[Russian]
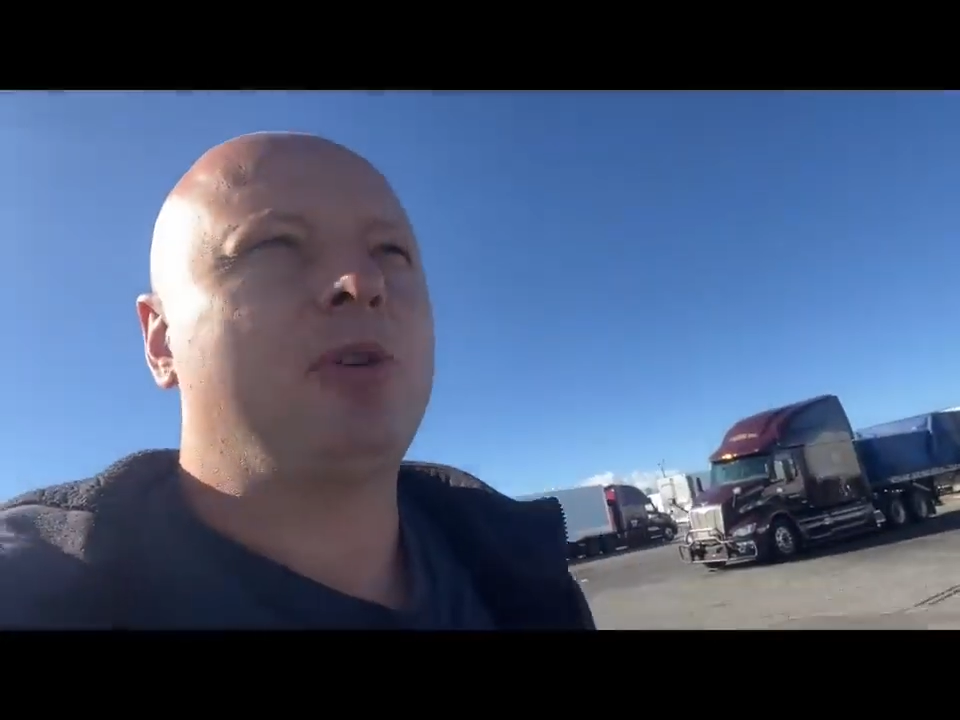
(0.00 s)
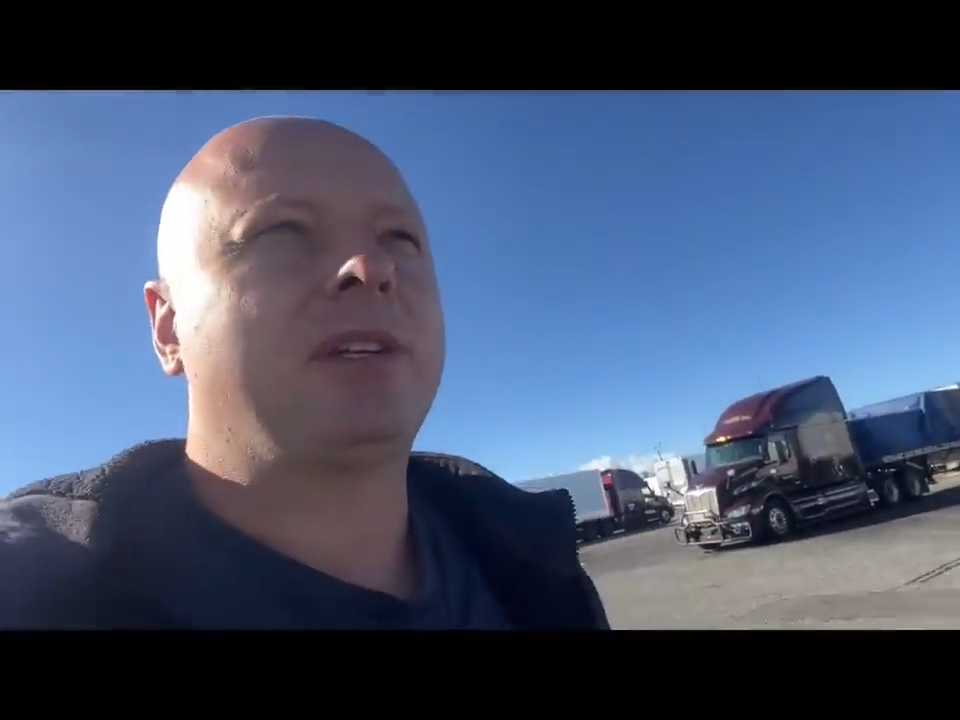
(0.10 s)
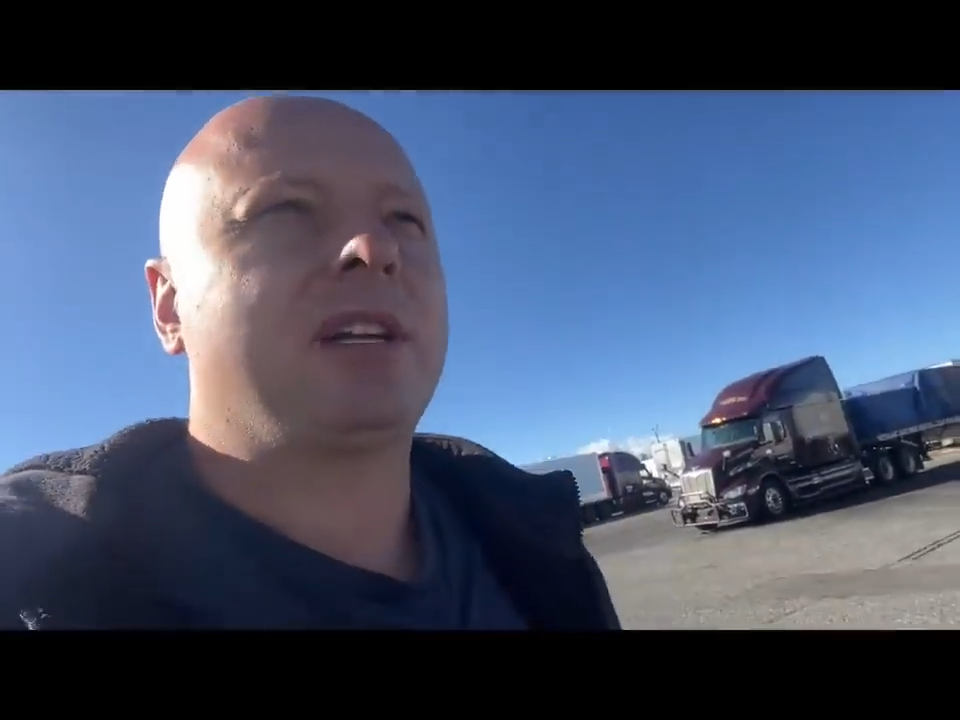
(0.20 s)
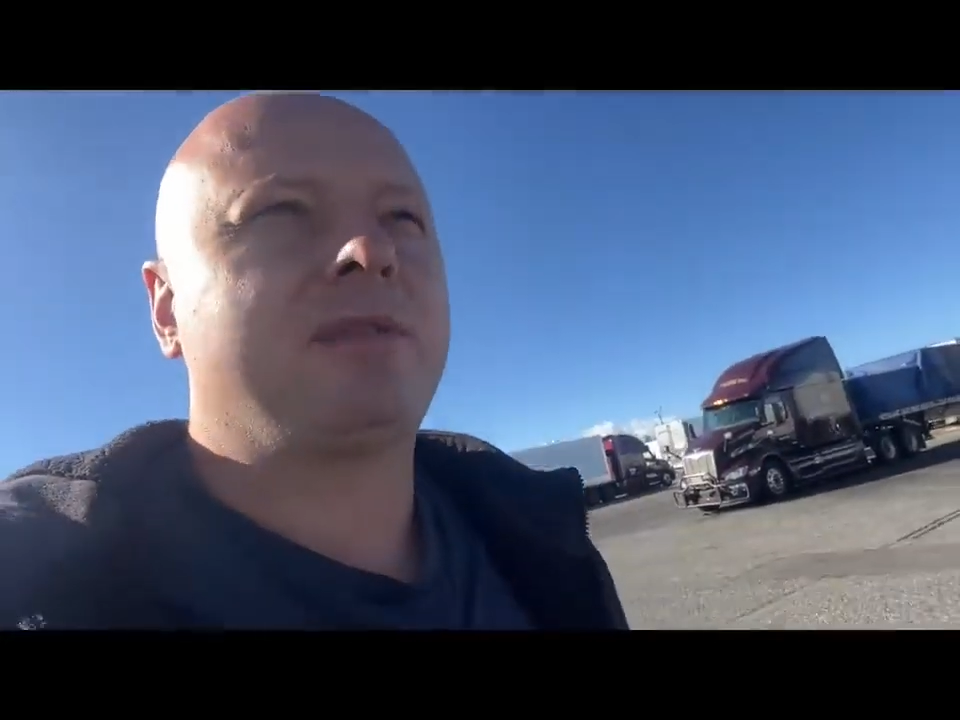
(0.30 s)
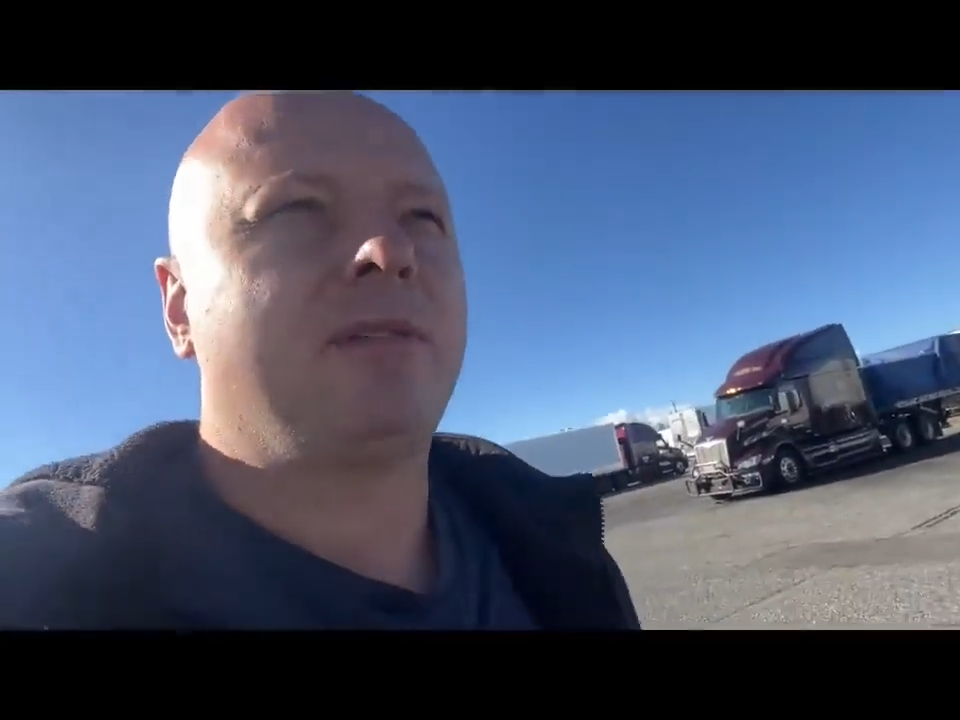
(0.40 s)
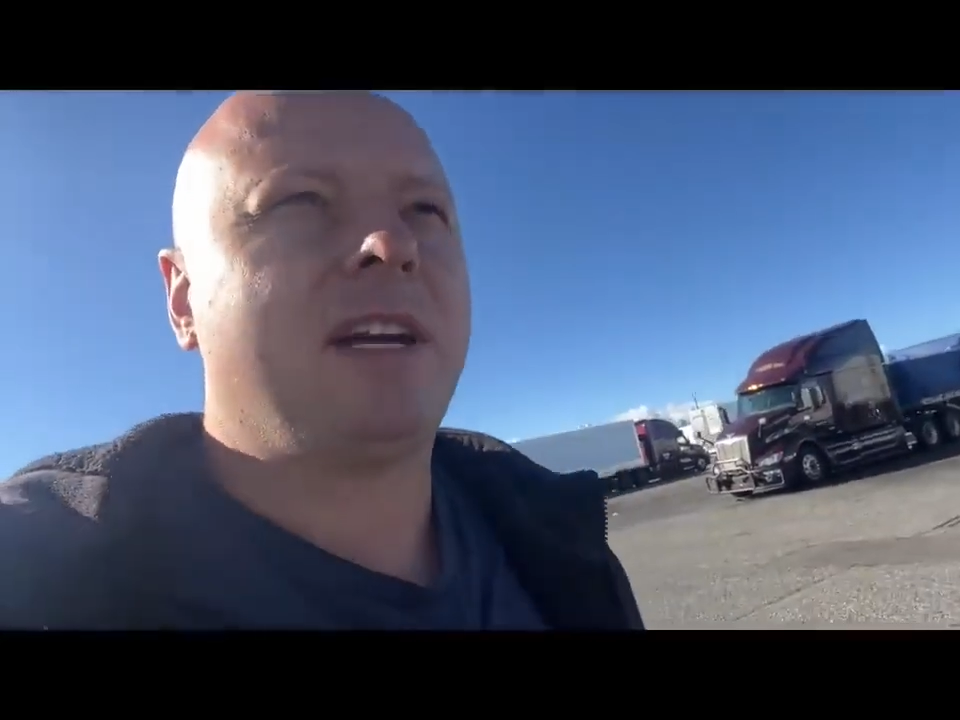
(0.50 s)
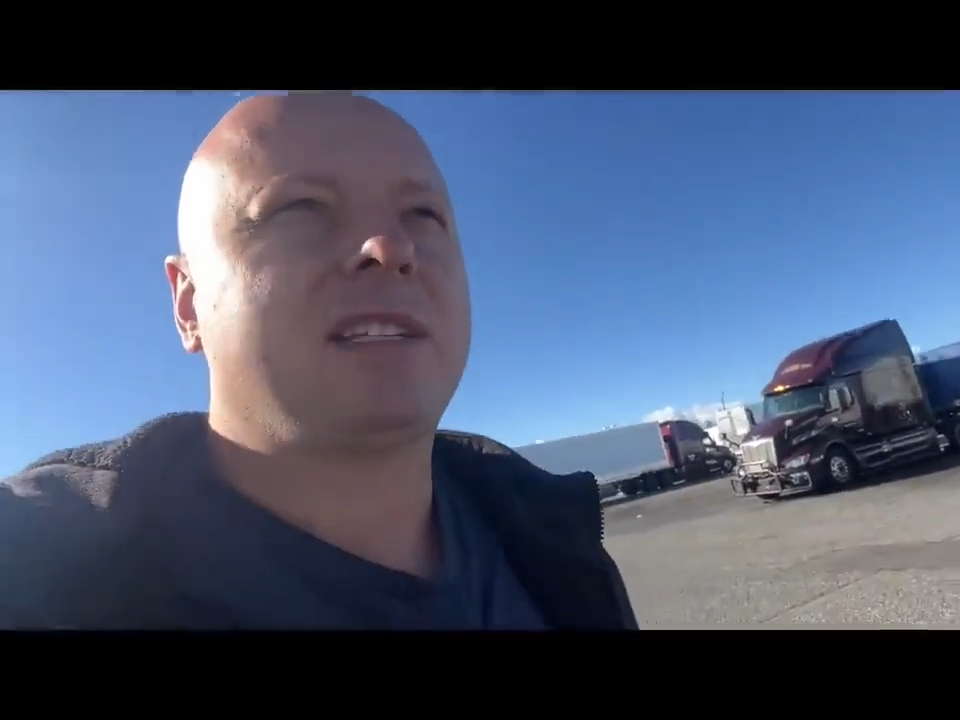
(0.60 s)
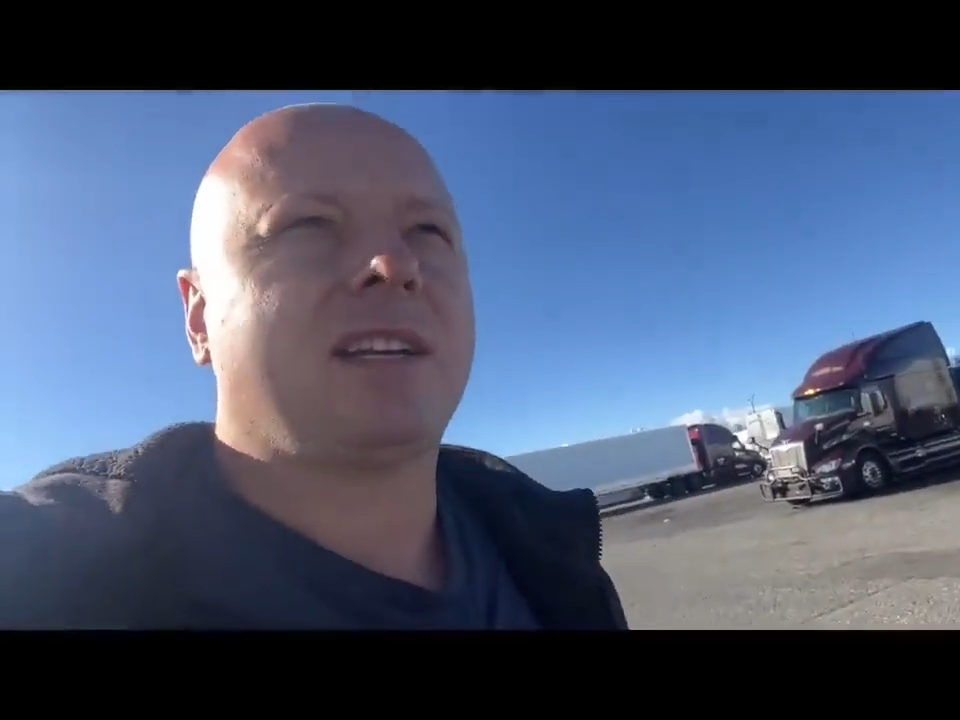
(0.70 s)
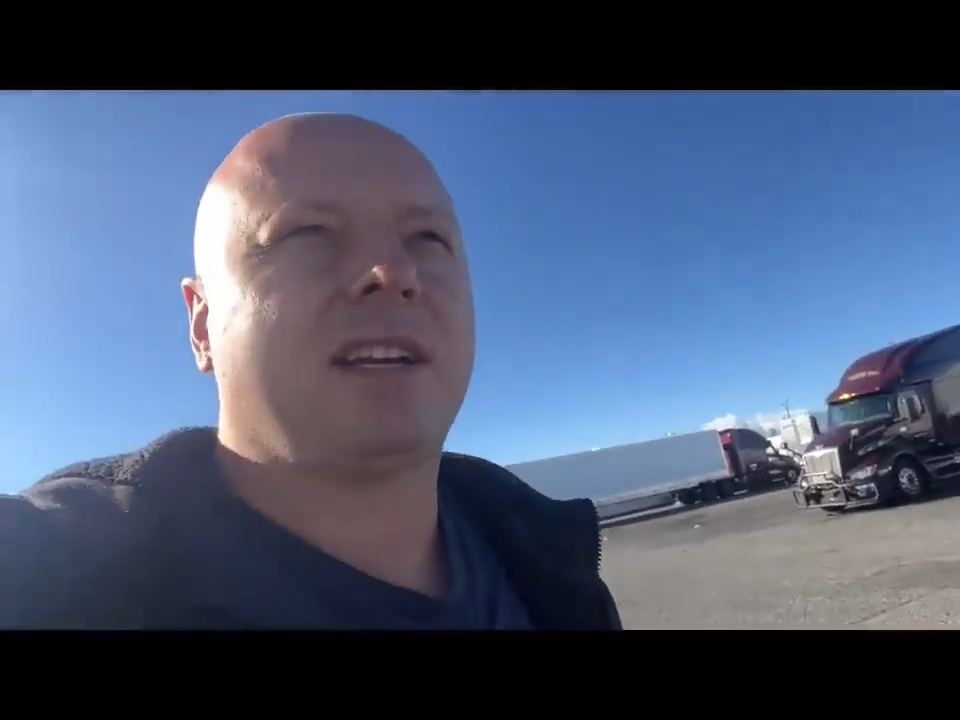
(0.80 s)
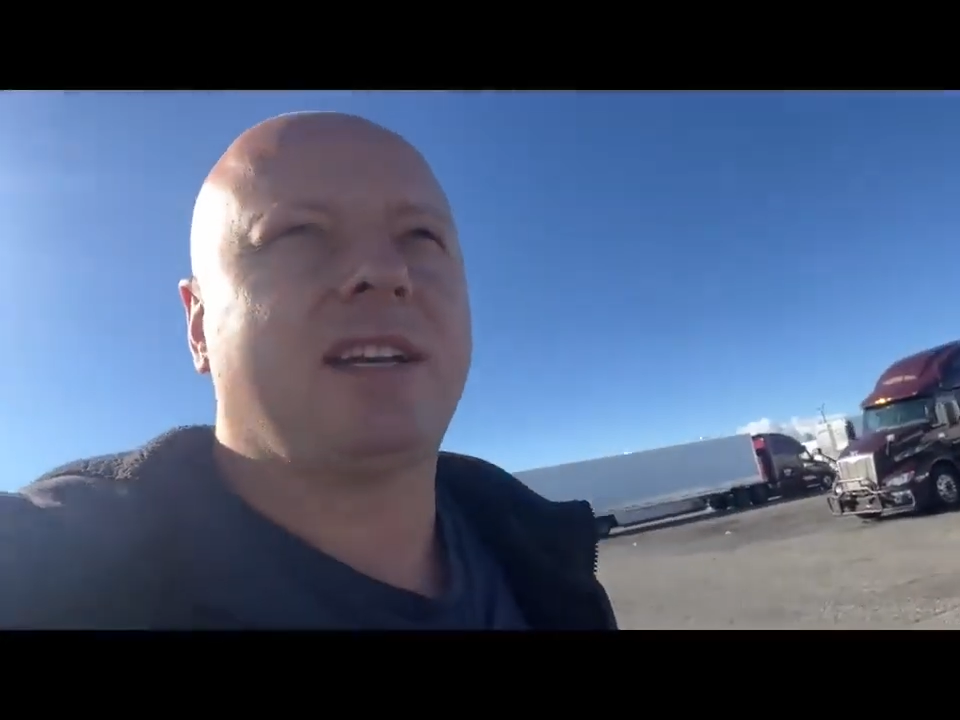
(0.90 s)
будет развиваться,